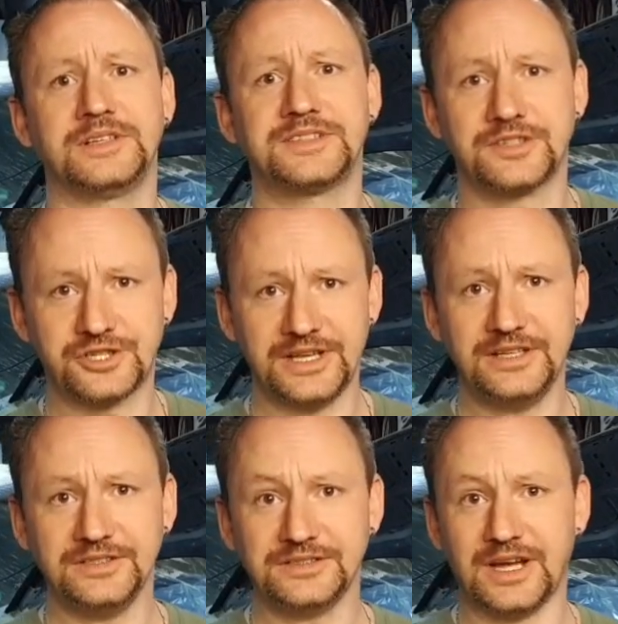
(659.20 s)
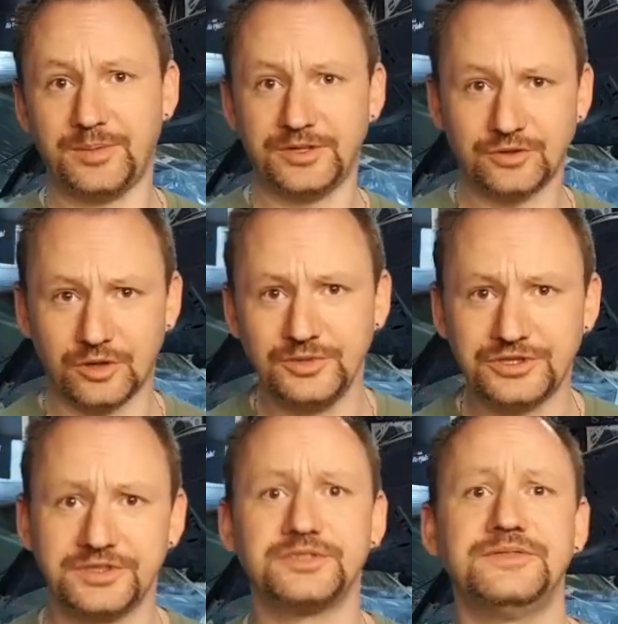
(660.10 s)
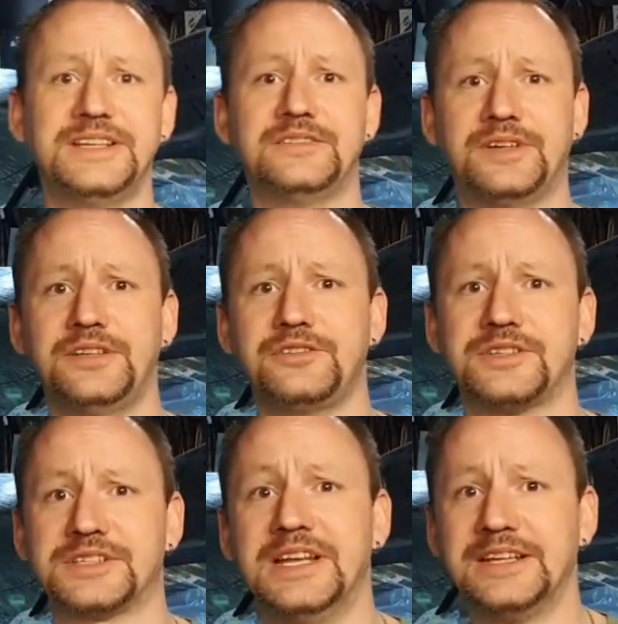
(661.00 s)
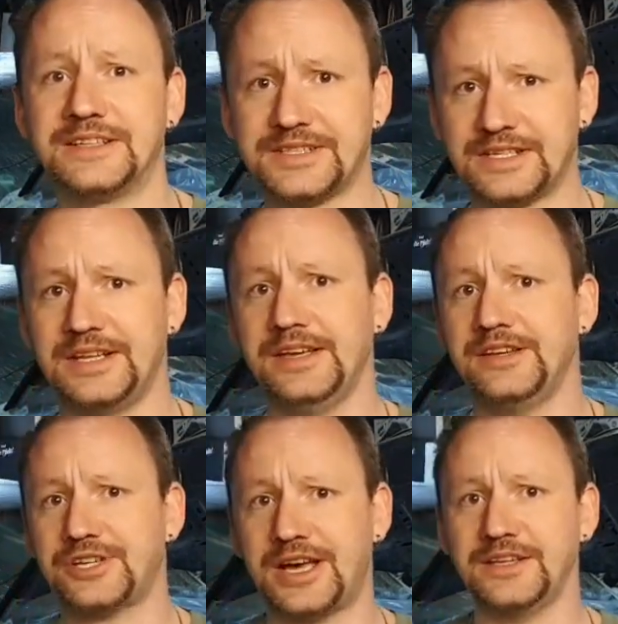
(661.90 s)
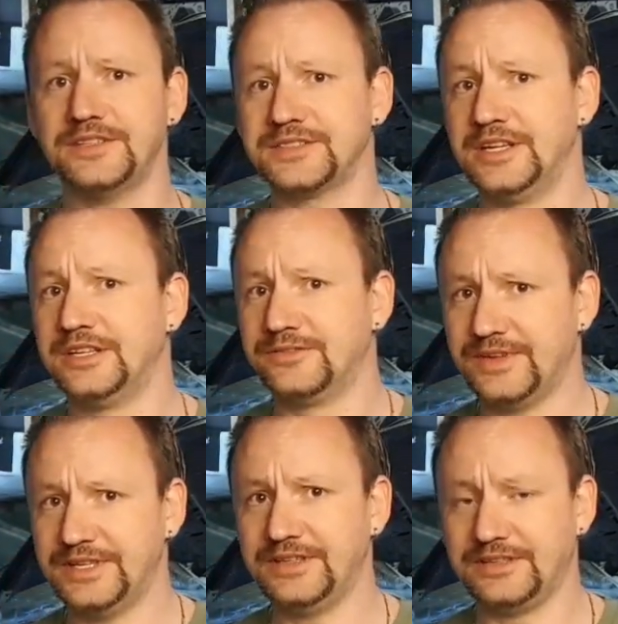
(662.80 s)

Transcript: dass er schön ist, aber da komme ich dazu, wenn er fertig ist. Das erkläre ich alles, wenn